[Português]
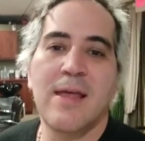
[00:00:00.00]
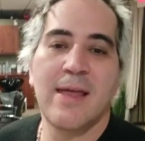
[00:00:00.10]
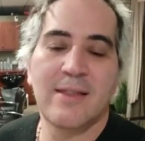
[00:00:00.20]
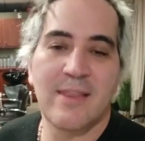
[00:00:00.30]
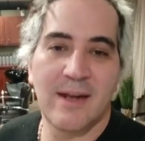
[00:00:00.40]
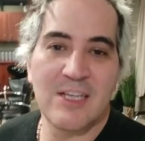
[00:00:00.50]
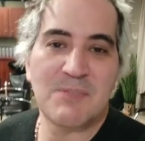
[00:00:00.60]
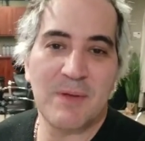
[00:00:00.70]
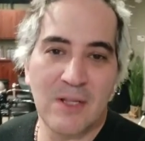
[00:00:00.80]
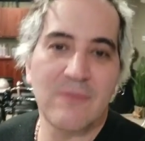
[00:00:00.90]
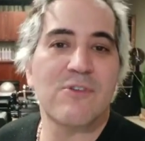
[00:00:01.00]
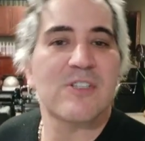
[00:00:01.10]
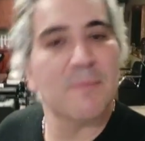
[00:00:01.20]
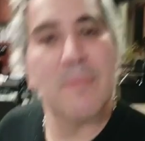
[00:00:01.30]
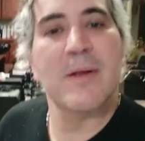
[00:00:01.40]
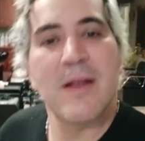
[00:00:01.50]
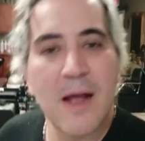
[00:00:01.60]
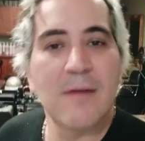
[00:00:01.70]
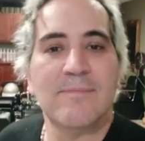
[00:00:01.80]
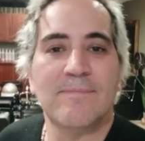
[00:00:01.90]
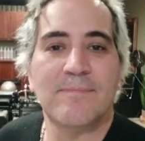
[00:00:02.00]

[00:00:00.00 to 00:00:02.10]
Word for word: ele estará esperando você para brincar.